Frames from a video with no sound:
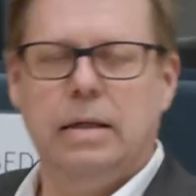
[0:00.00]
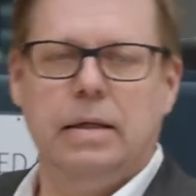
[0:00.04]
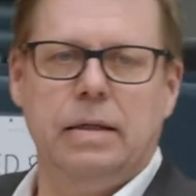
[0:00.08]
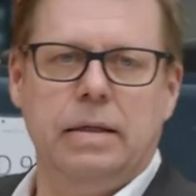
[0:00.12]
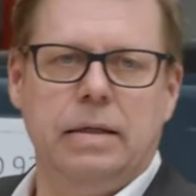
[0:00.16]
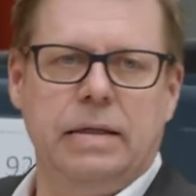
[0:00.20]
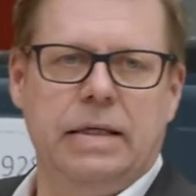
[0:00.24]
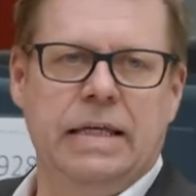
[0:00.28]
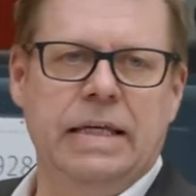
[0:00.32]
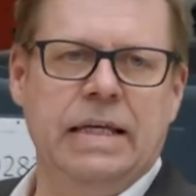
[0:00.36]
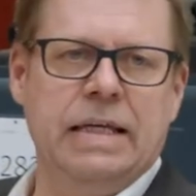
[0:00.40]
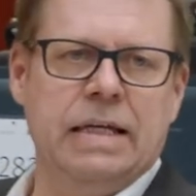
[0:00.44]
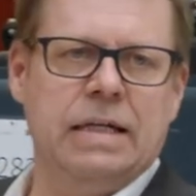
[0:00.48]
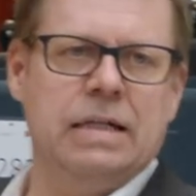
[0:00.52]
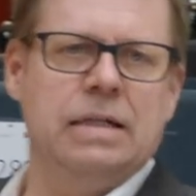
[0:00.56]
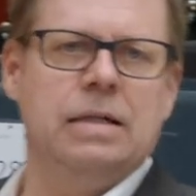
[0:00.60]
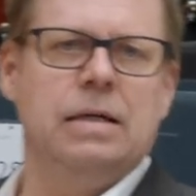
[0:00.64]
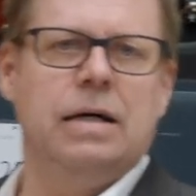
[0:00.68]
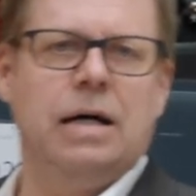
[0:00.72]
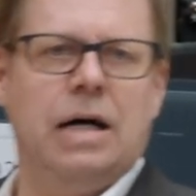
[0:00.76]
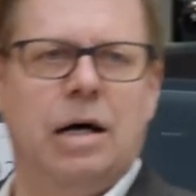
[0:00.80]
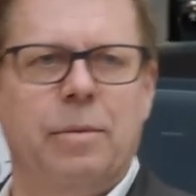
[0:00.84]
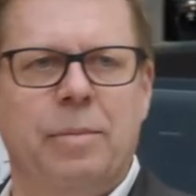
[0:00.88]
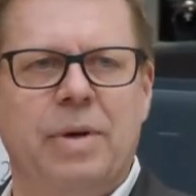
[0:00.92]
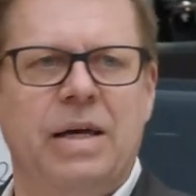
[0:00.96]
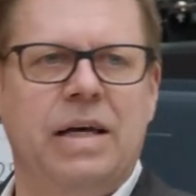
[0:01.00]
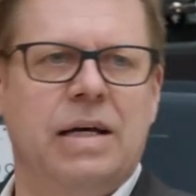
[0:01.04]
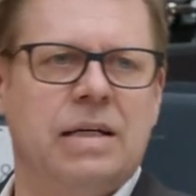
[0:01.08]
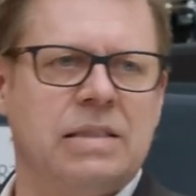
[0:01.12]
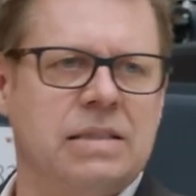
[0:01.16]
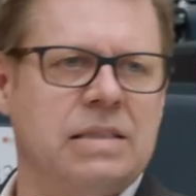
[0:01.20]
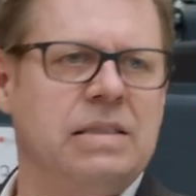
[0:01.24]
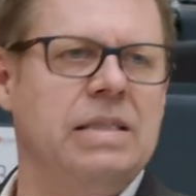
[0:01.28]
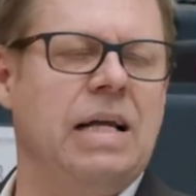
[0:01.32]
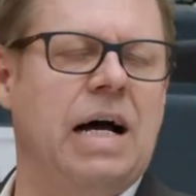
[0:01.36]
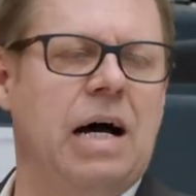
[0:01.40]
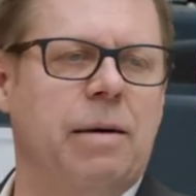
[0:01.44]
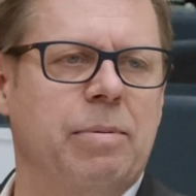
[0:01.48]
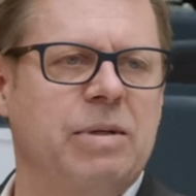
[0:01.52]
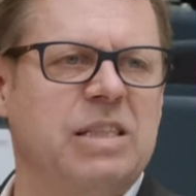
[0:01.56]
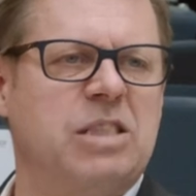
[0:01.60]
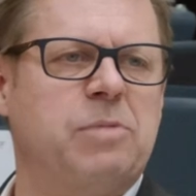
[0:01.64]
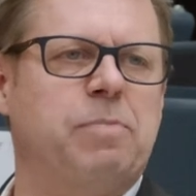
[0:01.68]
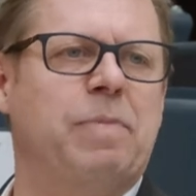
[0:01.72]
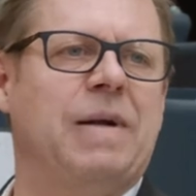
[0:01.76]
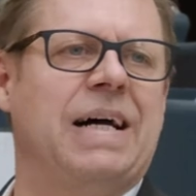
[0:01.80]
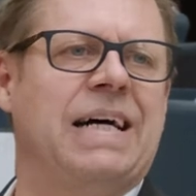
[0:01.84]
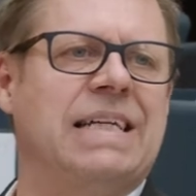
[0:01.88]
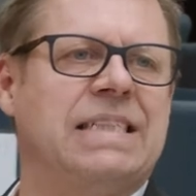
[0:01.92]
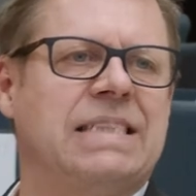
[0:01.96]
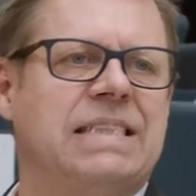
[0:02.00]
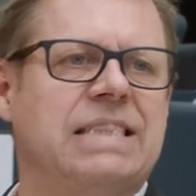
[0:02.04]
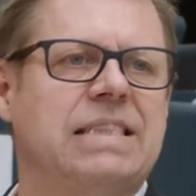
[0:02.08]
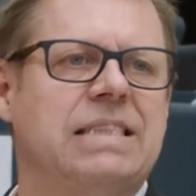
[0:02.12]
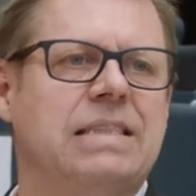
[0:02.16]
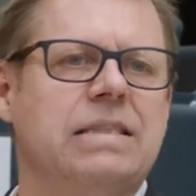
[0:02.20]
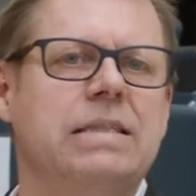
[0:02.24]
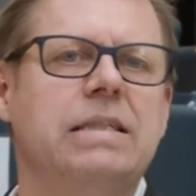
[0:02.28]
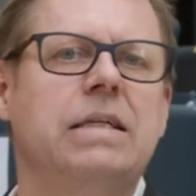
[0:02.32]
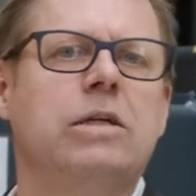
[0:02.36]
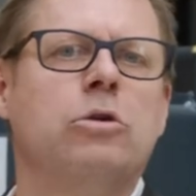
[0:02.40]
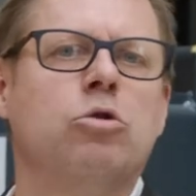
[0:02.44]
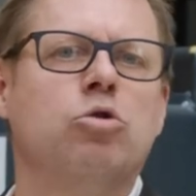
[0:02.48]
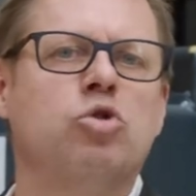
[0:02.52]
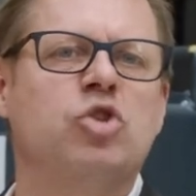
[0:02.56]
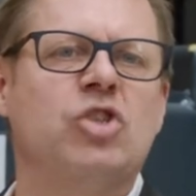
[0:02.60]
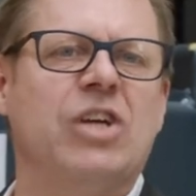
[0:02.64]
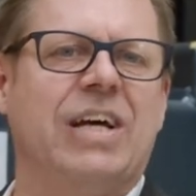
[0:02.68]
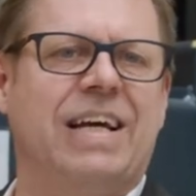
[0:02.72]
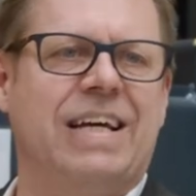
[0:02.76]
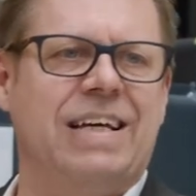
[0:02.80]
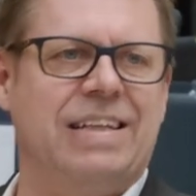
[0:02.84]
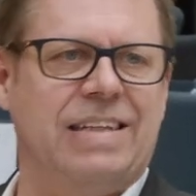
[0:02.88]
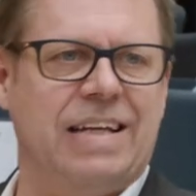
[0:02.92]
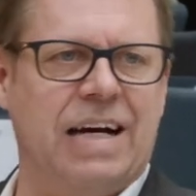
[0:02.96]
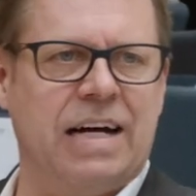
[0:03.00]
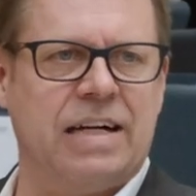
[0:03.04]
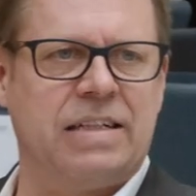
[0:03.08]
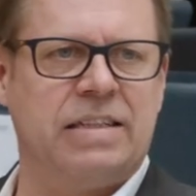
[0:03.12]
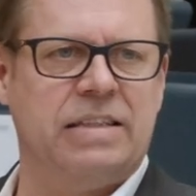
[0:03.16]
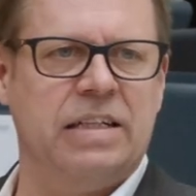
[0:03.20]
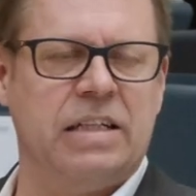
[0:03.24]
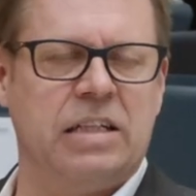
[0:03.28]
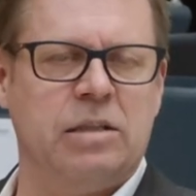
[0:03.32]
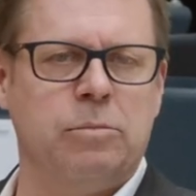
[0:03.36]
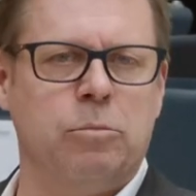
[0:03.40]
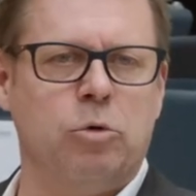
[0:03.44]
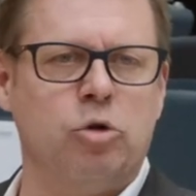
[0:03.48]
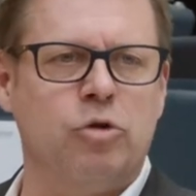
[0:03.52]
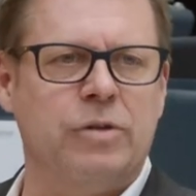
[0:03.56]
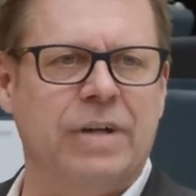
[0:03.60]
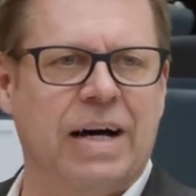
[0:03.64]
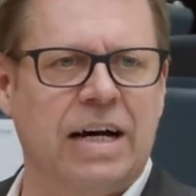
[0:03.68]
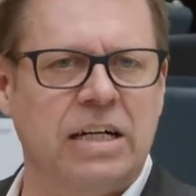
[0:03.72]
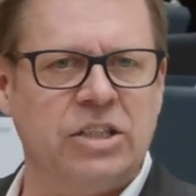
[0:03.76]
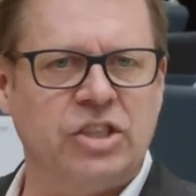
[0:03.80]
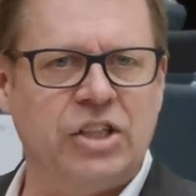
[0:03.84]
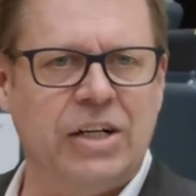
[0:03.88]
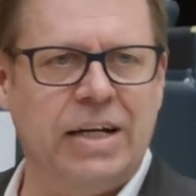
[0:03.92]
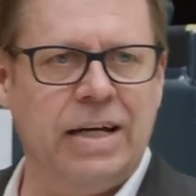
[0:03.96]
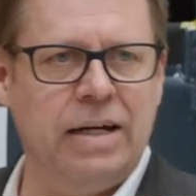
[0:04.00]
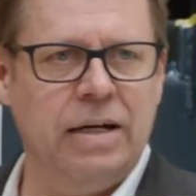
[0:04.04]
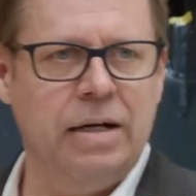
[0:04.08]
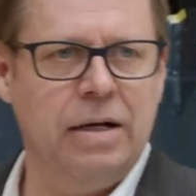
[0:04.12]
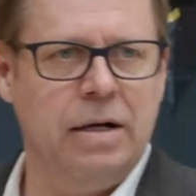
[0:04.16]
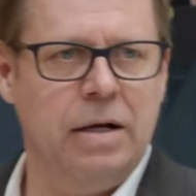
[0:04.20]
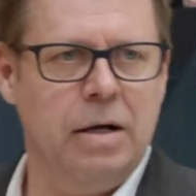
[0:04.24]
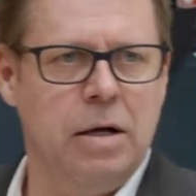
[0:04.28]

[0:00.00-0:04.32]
Hier am ersten Arbeitsplatz in unserer gedachteten Montage